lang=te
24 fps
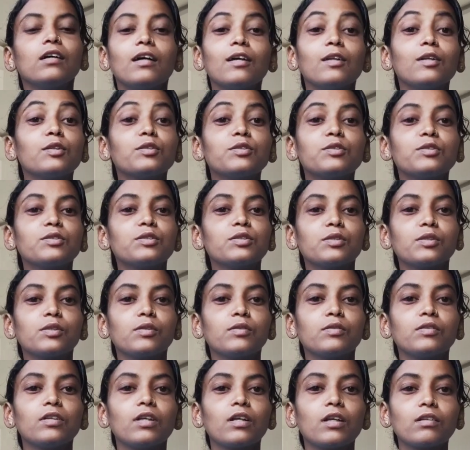ఆలోచించి
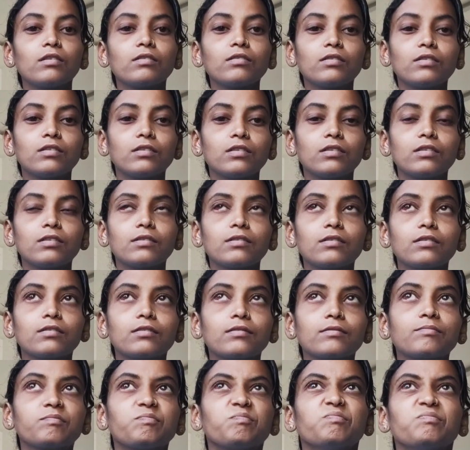ఉంటారు
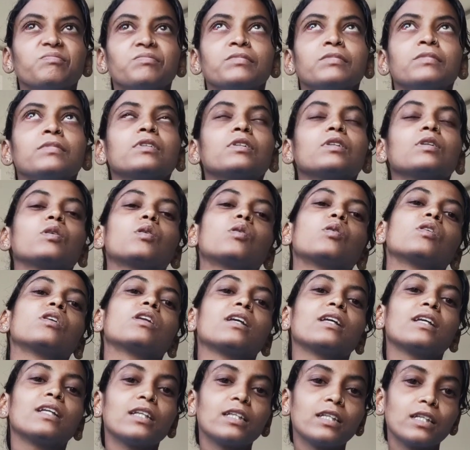
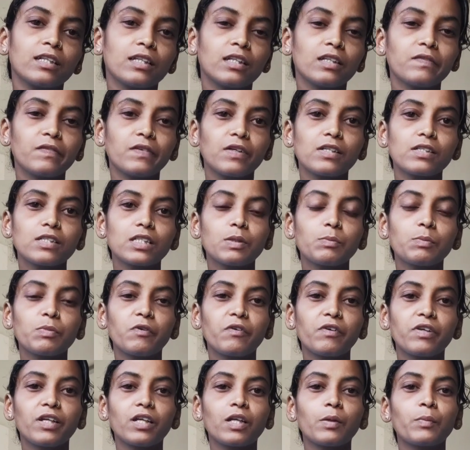ఇంకోటి ఏంటంటే ఫస్ట్ టైం
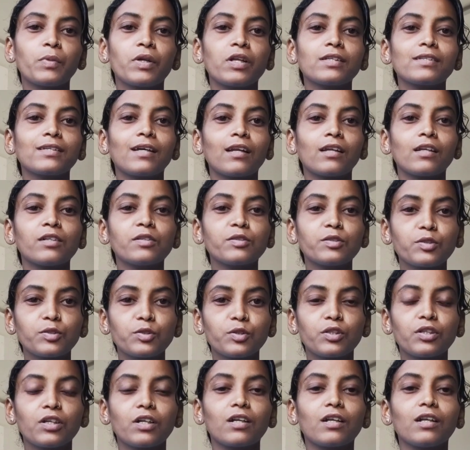ఎవరైనా మన ఛానల్
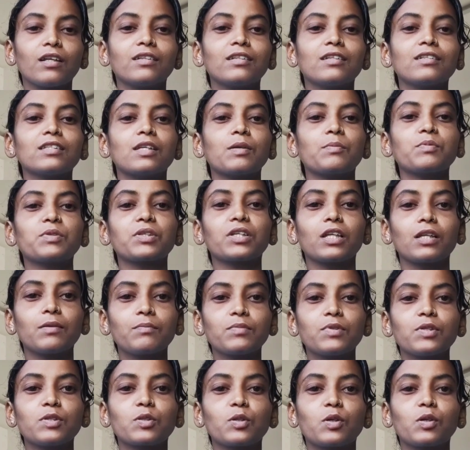చూస్తున్నట్లయితే
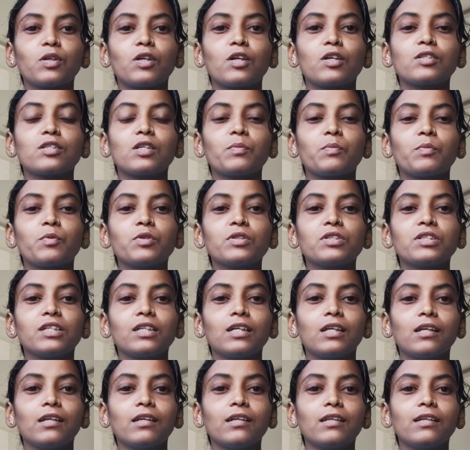సబ్స్క్రైబ్ చేసుకుని నన్ను సపోర్ట్
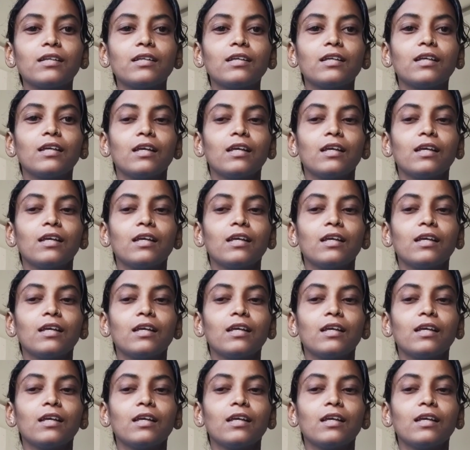చేయండి